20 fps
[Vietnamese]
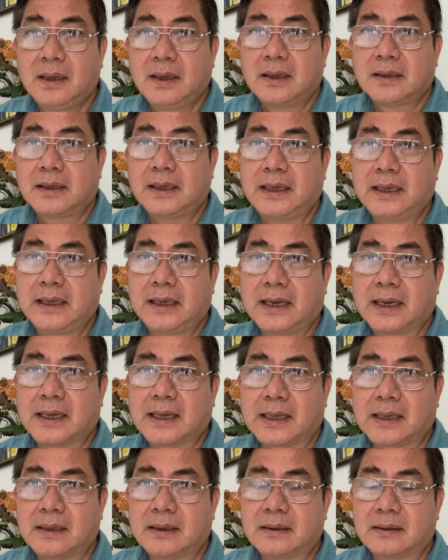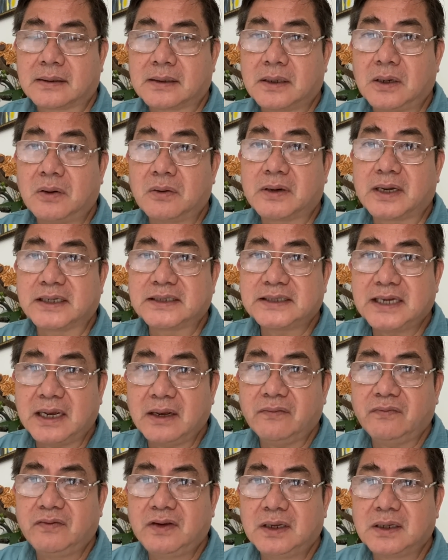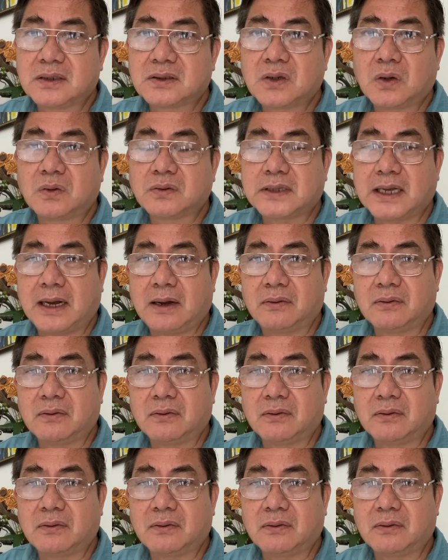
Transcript: thì à, cựu cảnh sát viên thu thao